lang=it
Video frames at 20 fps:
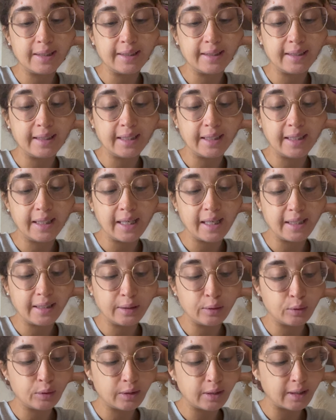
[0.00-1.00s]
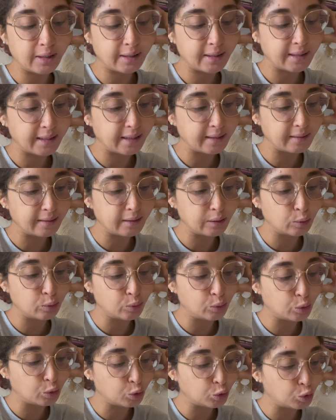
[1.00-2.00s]
se ieri sono stata assente
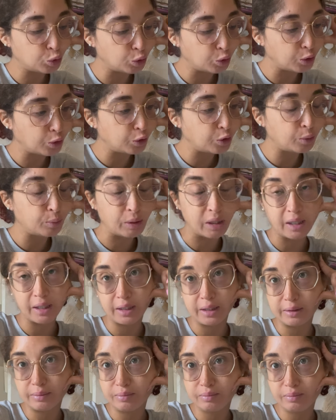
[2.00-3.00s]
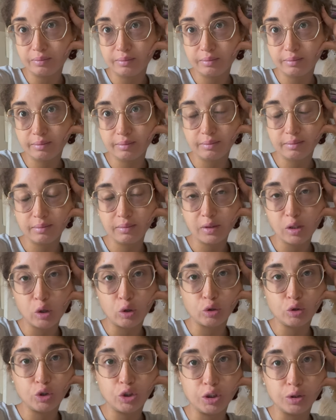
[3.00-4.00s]
tutto il giorno, ma mh, mm,
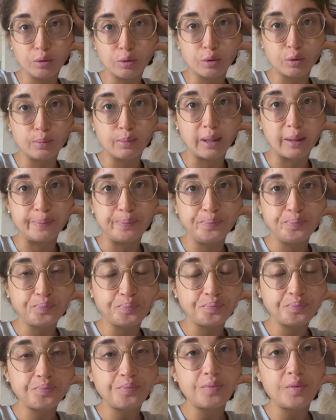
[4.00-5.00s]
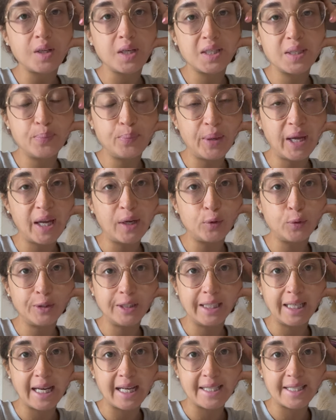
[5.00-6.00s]
oggi insomma spero
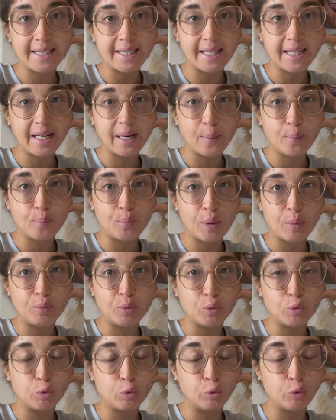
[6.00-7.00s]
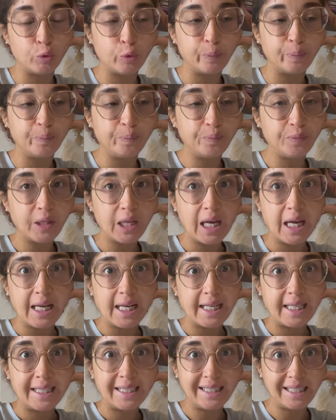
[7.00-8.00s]
di essere un po' più
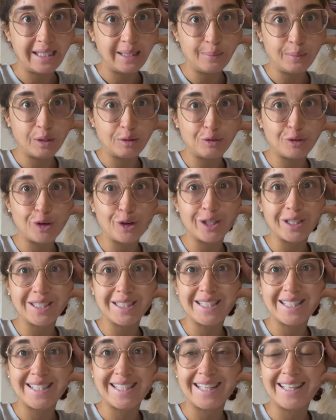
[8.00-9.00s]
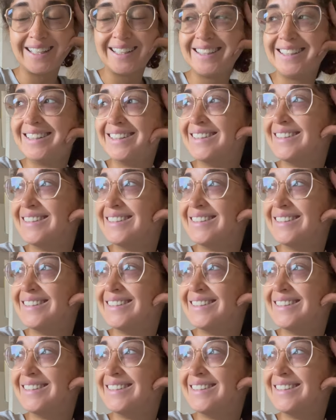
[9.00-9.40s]
nelle mie forze.